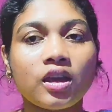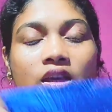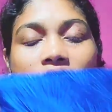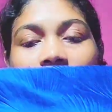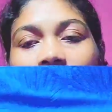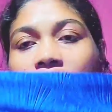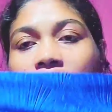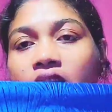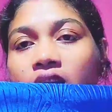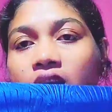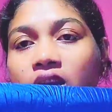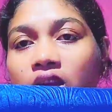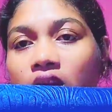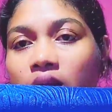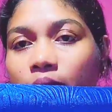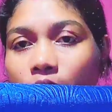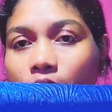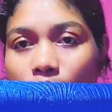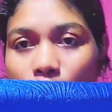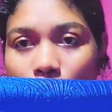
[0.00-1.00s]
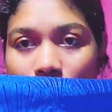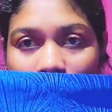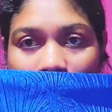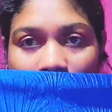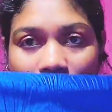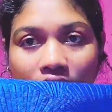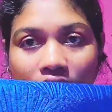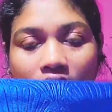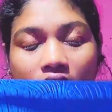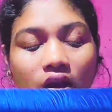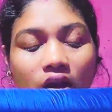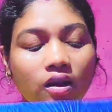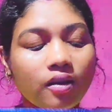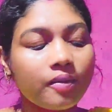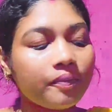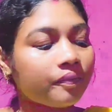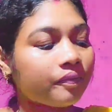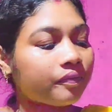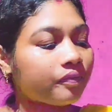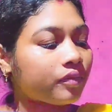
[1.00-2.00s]
ये कलर हमको बहुत सही लगा
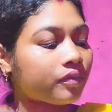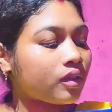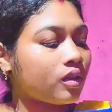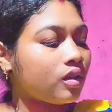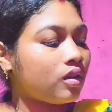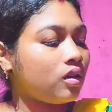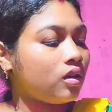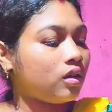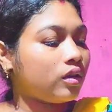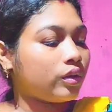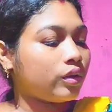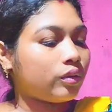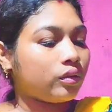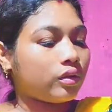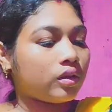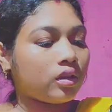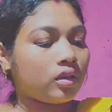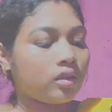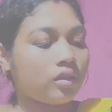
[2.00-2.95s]
क्योंकि